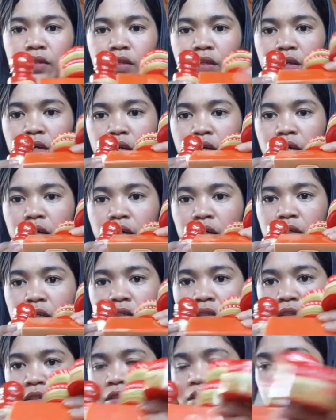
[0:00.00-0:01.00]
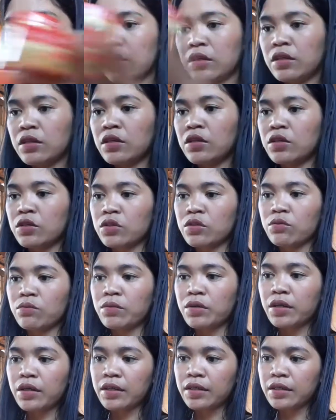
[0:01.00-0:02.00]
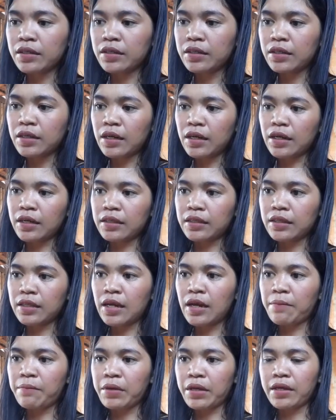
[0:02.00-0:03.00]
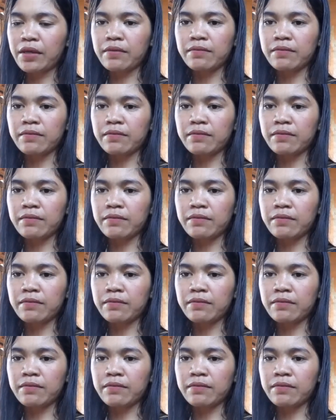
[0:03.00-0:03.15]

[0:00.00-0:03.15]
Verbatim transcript: Yeah. Sobrang ganda. Dami.